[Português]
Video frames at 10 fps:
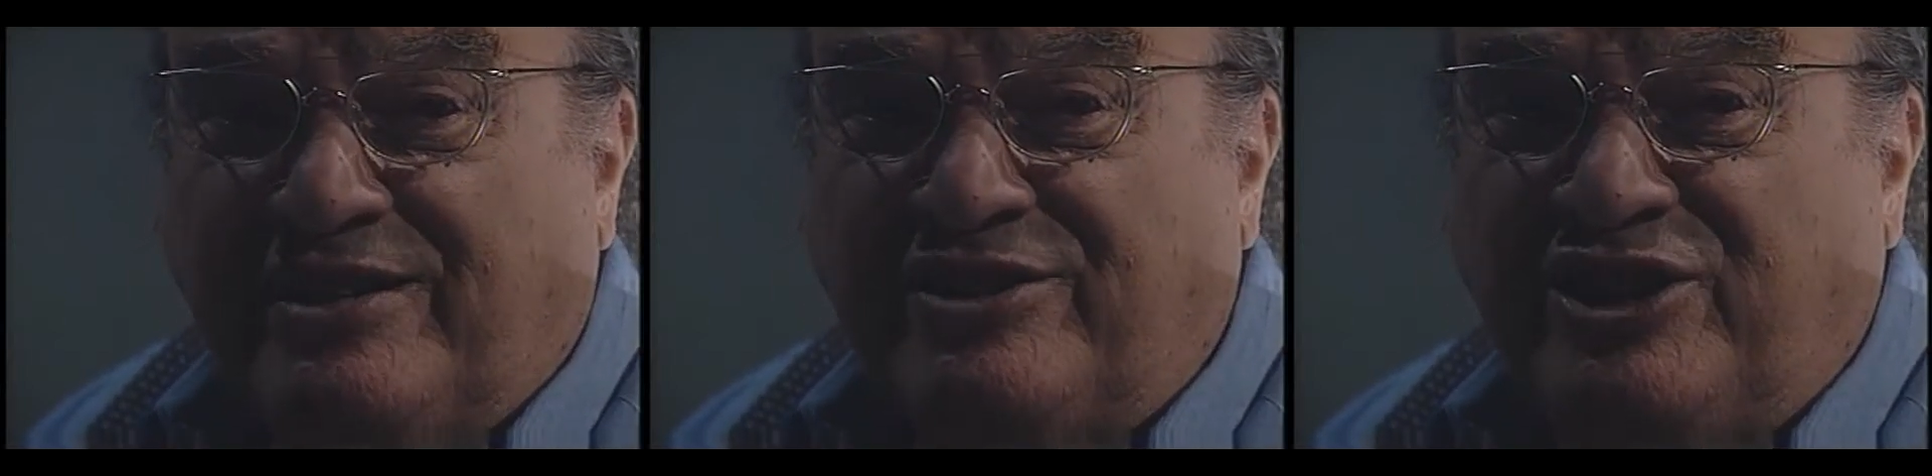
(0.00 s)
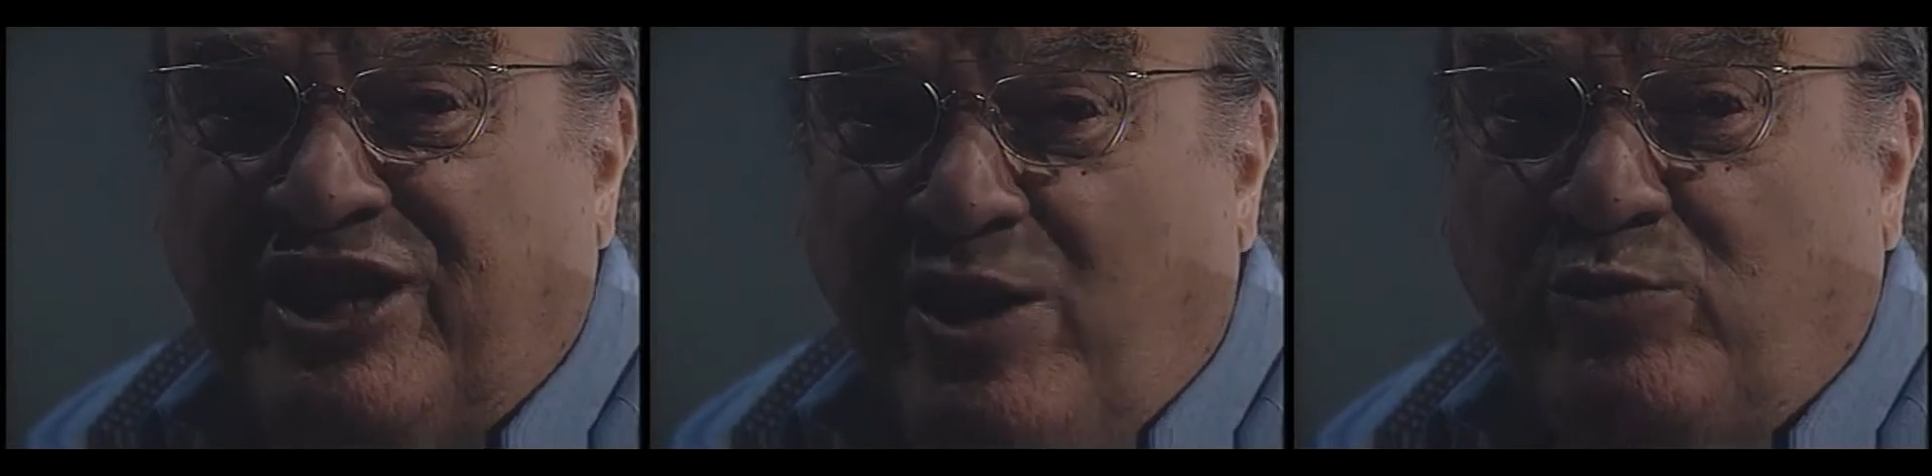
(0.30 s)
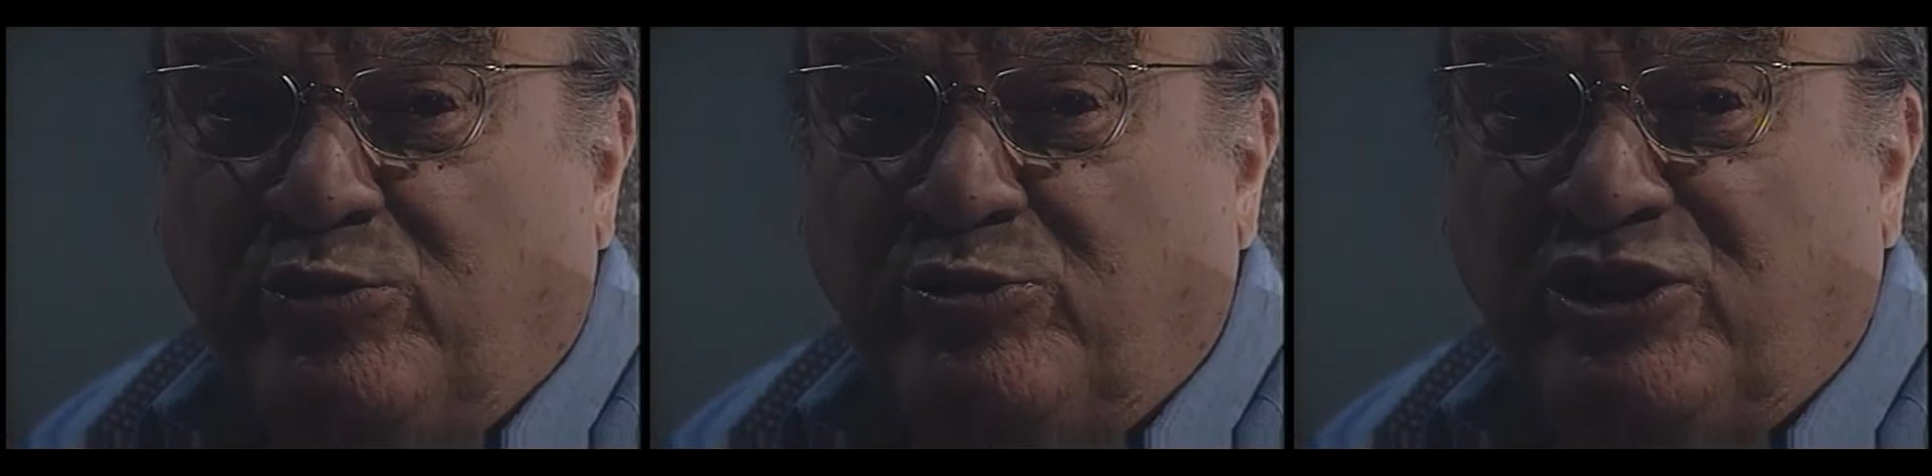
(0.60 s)
de
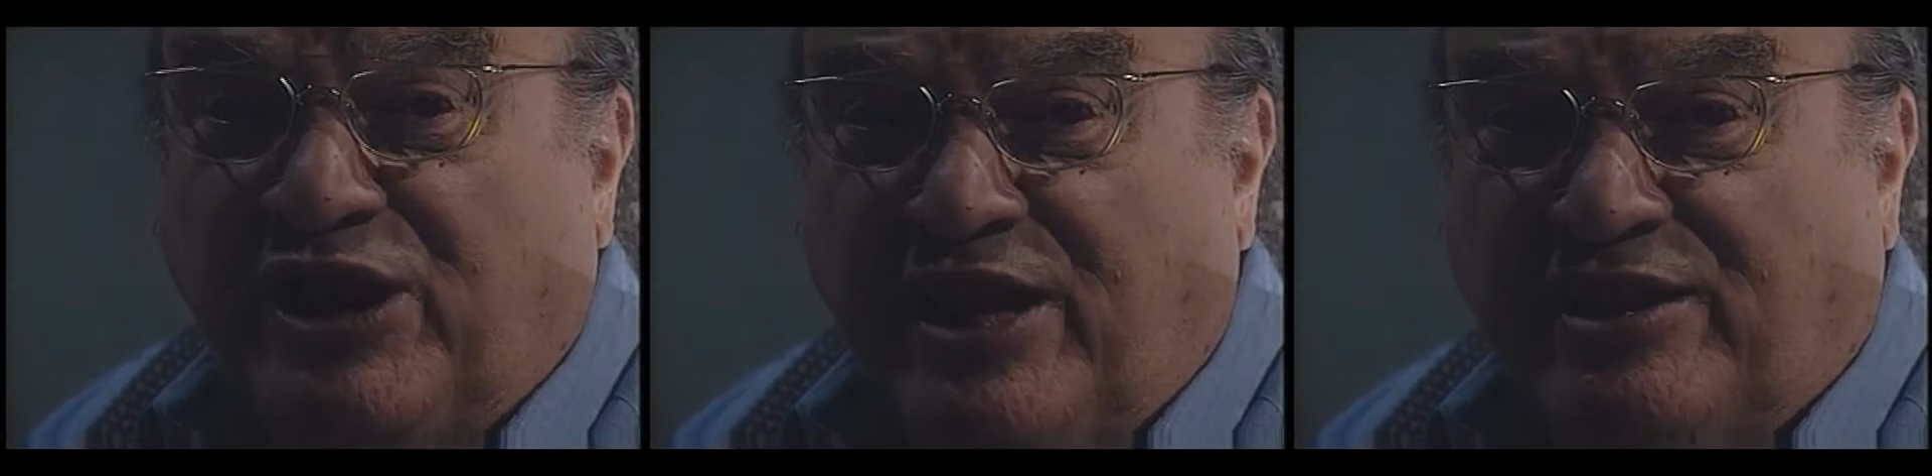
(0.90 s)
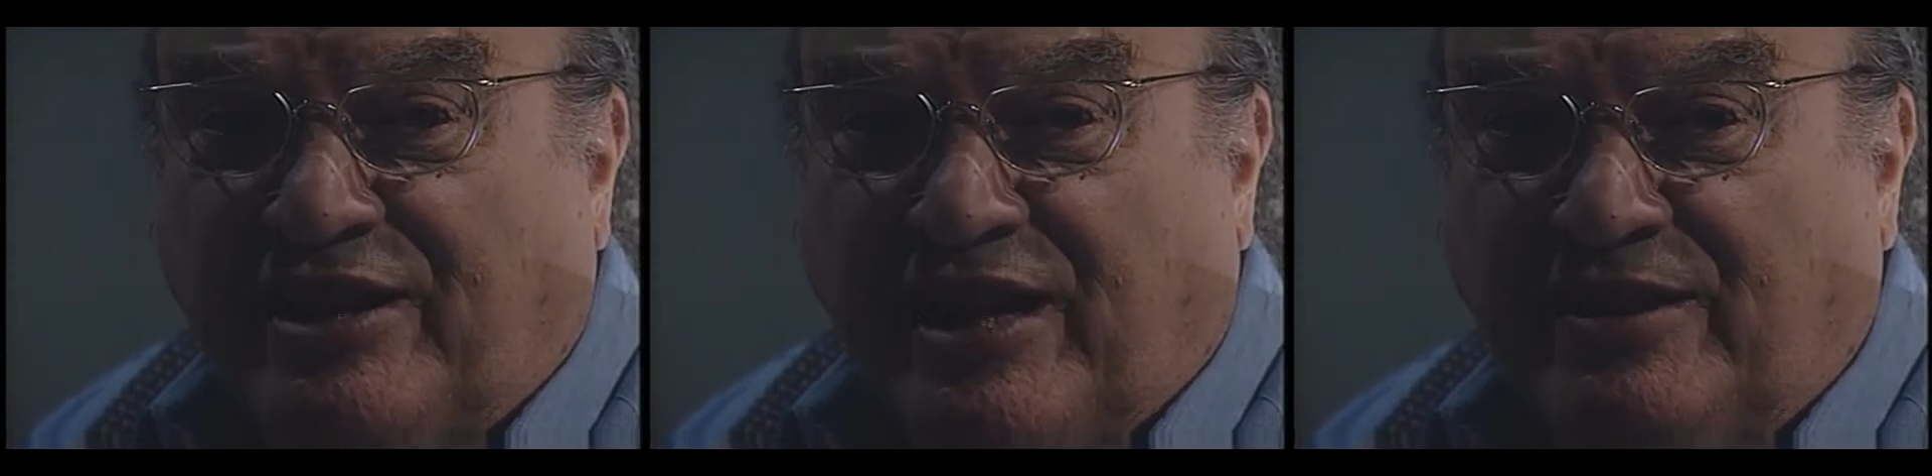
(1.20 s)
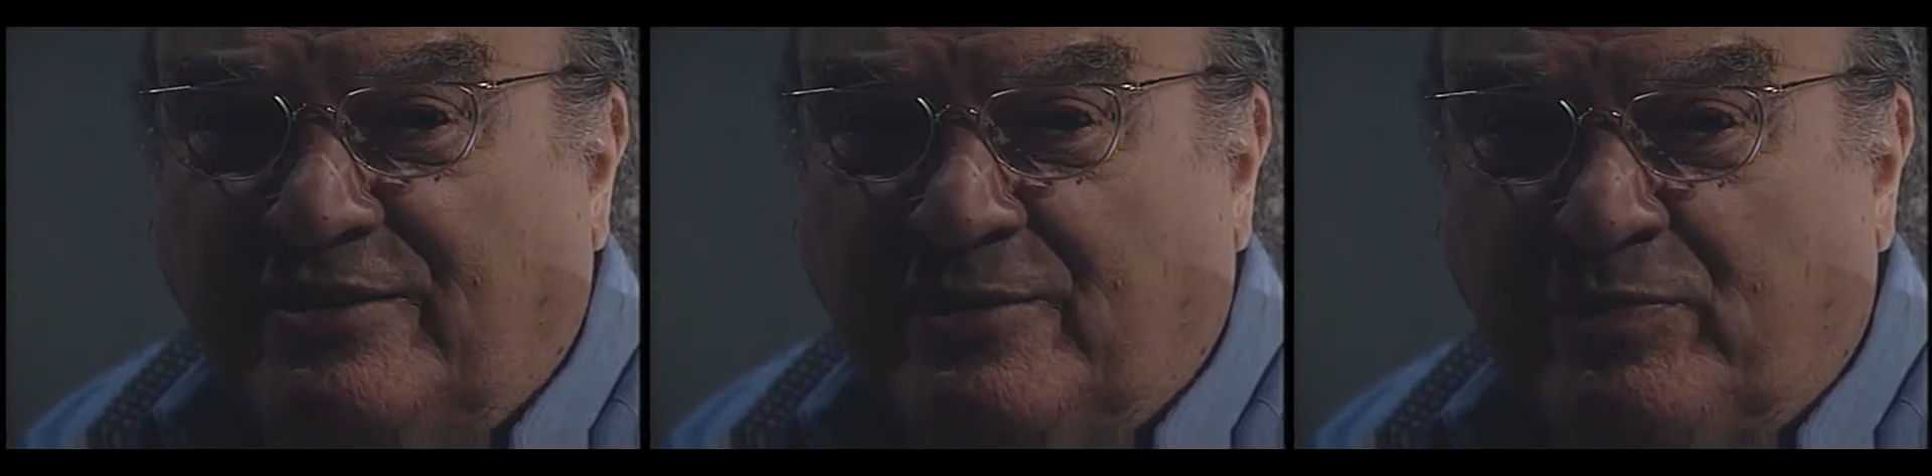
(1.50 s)
eurodireita.